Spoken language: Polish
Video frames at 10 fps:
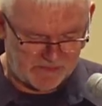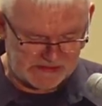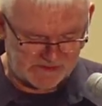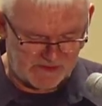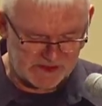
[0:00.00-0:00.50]

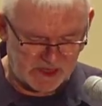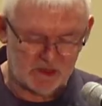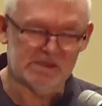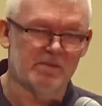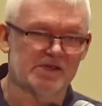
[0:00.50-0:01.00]

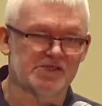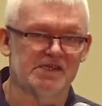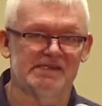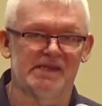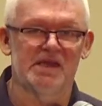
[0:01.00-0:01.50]
stwarzając
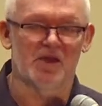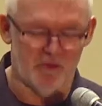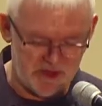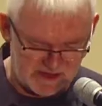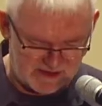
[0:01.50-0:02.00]
mężczyznę i
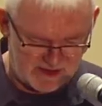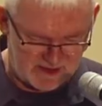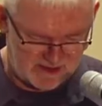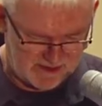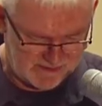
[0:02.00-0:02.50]
kobietę,
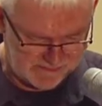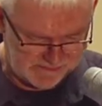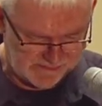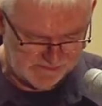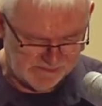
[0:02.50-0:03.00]

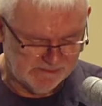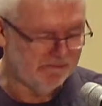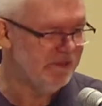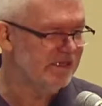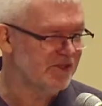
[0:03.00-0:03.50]

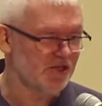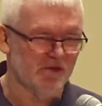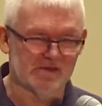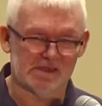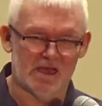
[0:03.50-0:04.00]

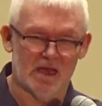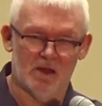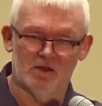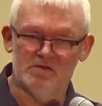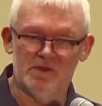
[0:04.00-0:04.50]
mistrzowska
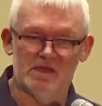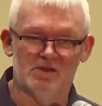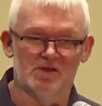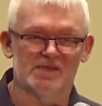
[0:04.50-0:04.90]
odmienność